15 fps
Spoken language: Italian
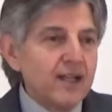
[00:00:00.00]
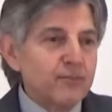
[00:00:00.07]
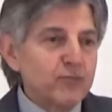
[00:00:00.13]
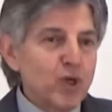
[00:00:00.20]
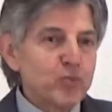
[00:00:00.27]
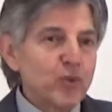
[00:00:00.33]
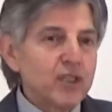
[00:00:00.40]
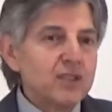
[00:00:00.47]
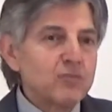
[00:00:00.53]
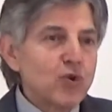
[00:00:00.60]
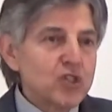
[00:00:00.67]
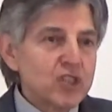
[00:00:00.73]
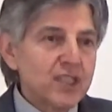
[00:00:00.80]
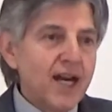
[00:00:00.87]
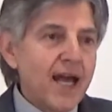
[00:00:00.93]
proprio ha
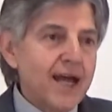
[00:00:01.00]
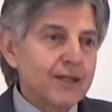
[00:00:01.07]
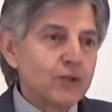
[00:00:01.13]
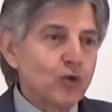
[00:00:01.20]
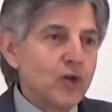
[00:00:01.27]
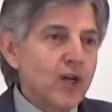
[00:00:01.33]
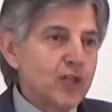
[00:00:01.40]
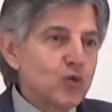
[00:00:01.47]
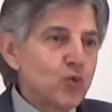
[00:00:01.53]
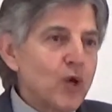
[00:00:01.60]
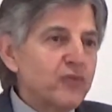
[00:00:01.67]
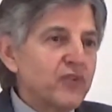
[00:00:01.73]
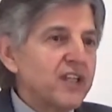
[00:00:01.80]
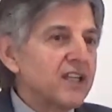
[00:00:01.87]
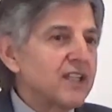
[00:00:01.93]
dimostrato la sua
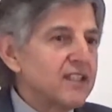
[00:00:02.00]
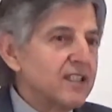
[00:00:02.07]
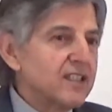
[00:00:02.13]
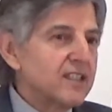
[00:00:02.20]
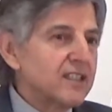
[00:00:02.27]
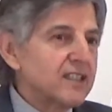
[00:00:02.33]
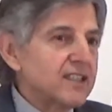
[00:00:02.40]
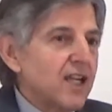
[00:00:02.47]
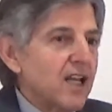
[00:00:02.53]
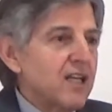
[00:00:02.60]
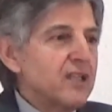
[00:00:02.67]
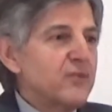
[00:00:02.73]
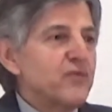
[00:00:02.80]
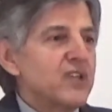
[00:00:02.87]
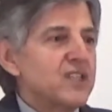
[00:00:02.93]
fede
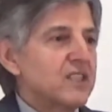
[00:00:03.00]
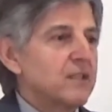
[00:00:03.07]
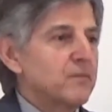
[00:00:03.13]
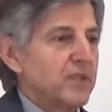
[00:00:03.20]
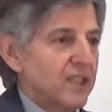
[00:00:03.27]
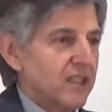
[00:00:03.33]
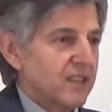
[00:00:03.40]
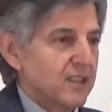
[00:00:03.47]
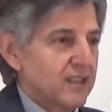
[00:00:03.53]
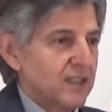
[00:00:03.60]
nell'invisibile.